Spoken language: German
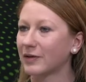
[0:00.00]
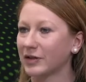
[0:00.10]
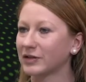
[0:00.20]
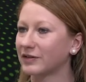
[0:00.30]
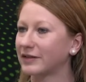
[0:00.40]

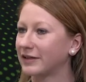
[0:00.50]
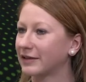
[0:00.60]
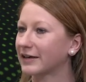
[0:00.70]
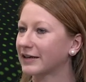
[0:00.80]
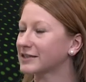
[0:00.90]
Bin dann die
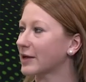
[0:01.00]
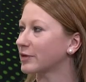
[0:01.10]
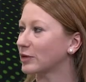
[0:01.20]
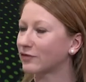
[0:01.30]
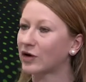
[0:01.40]

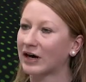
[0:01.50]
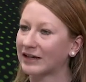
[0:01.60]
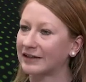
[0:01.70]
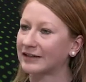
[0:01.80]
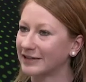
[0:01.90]
gesamte
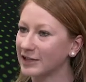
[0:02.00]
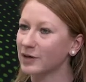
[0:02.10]
ÖRV-Radliga nicht